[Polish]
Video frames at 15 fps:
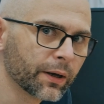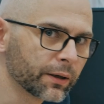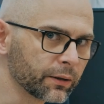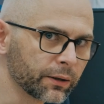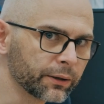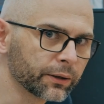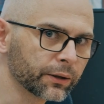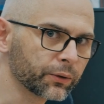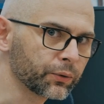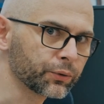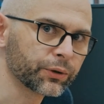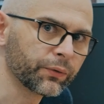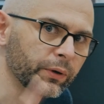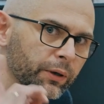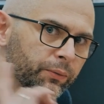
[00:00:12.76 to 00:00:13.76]
Nigdy tego nie
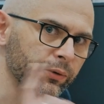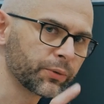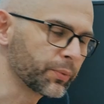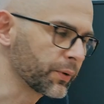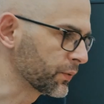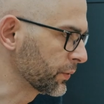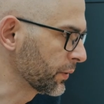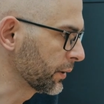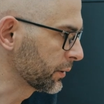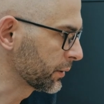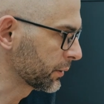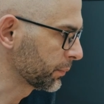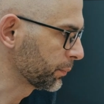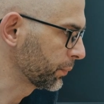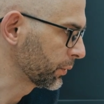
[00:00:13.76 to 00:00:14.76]
używałem, dziś pierwszy
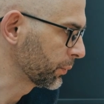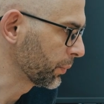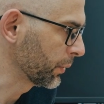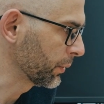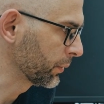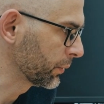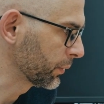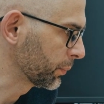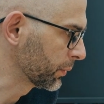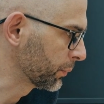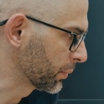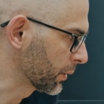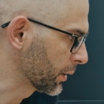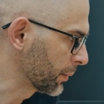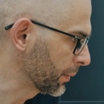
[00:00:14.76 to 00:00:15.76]
raz podpiąłem to pod
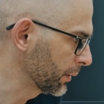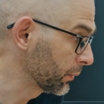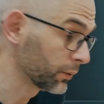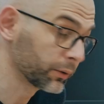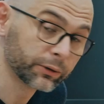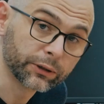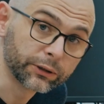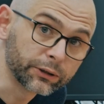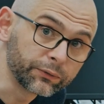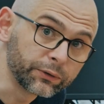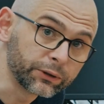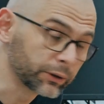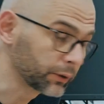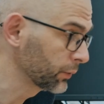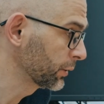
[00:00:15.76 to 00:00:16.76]
programator.
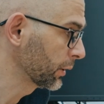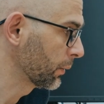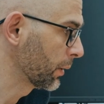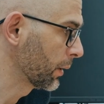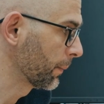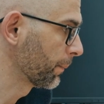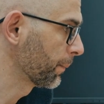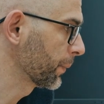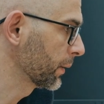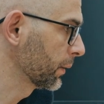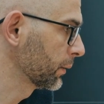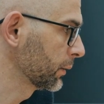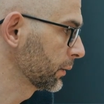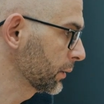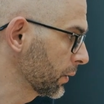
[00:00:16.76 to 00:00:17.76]
Rzeczywiście to działa,
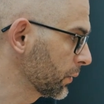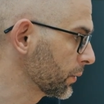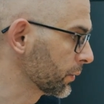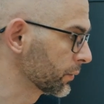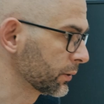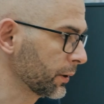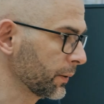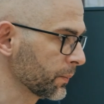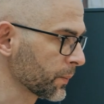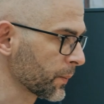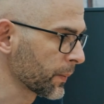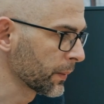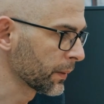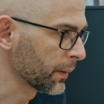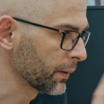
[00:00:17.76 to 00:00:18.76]
zaskakujące.
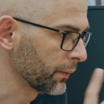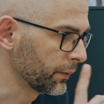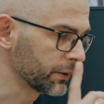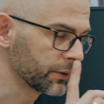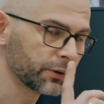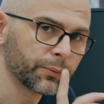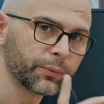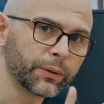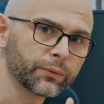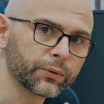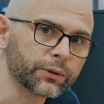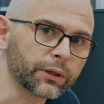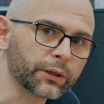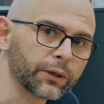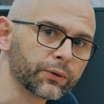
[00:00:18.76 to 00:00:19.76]
Więc zrobiłem
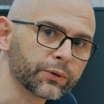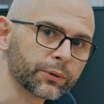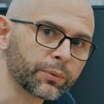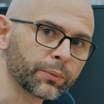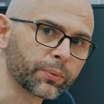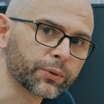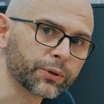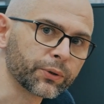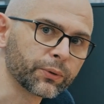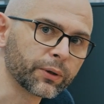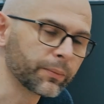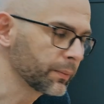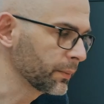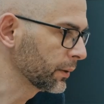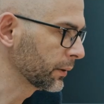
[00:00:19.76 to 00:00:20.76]
coś takiego, że
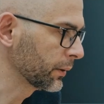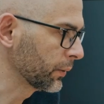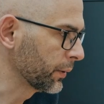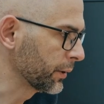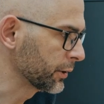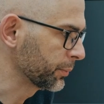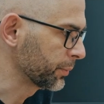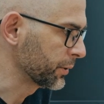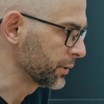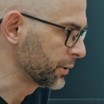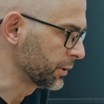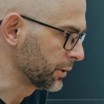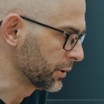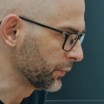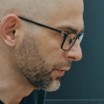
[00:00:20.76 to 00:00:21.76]
poprosiłem to
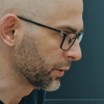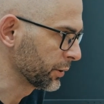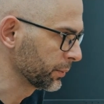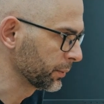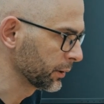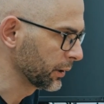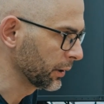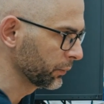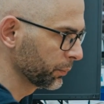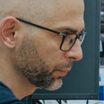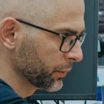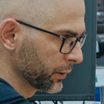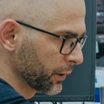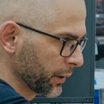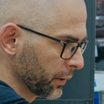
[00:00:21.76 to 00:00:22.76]
ESP32, żeby gadało
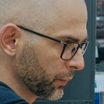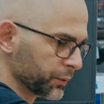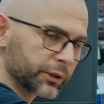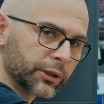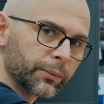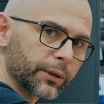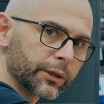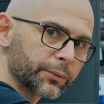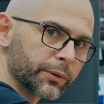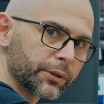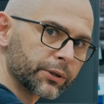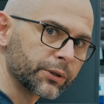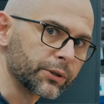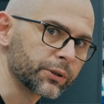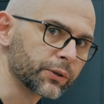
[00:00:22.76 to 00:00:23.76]
po serialu z tym
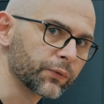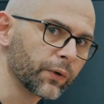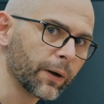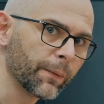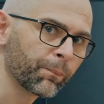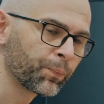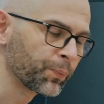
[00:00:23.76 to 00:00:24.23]
ESP32